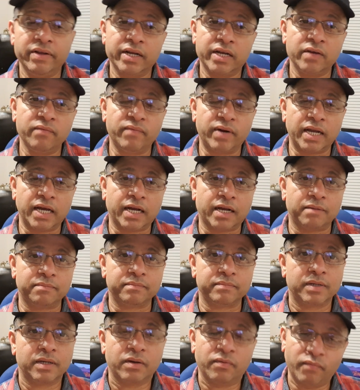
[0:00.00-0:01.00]
அனைவருக்கும் வணக்கம்
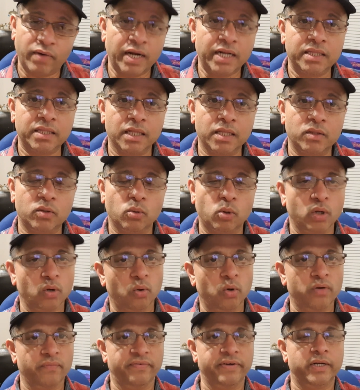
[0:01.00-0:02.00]
வருத்தத்தோட
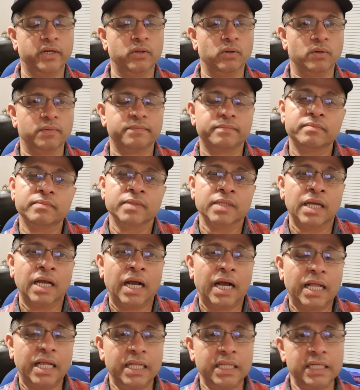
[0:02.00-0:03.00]
ஒரு வீடியோ
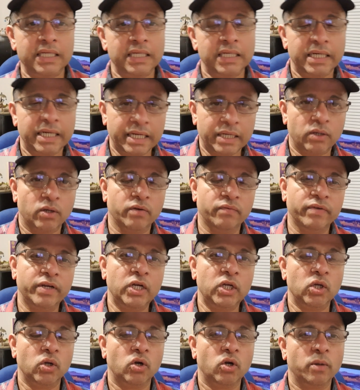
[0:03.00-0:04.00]
அதாவது இன்றைக்கு ஒரு
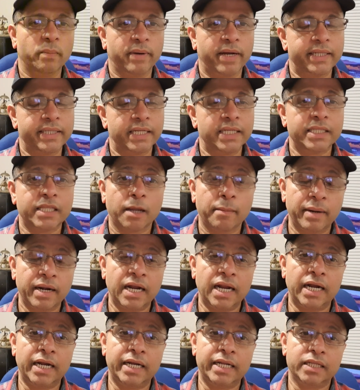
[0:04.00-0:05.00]
வீடியோ ஒன்று பார்த்தேன்
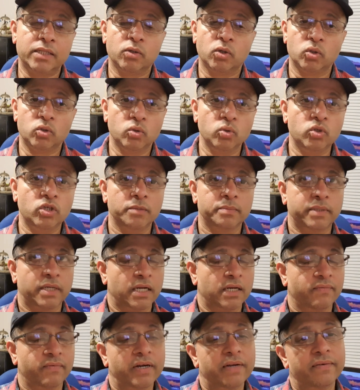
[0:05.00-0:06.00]
தமிழ்நாட்டிலேருந்து ஒரு யூடியூப்
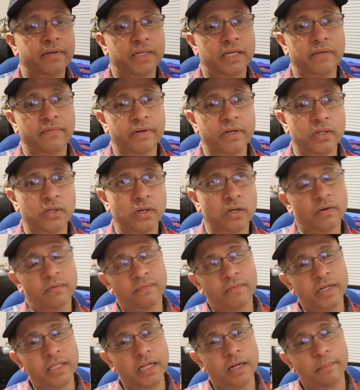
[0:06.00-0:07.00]
சேனல் வெளிவிட்ட வீடியோ
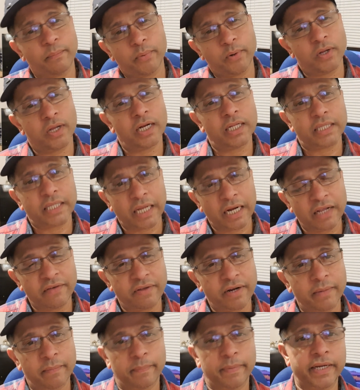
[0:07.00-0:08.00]
விடுதலை புலிகள்
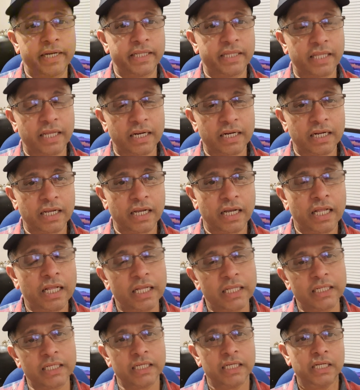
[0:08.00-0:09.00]
தலைவரை பற்றித்தான்
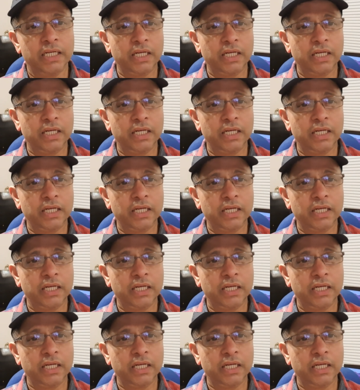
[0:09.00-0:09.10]
அதாவது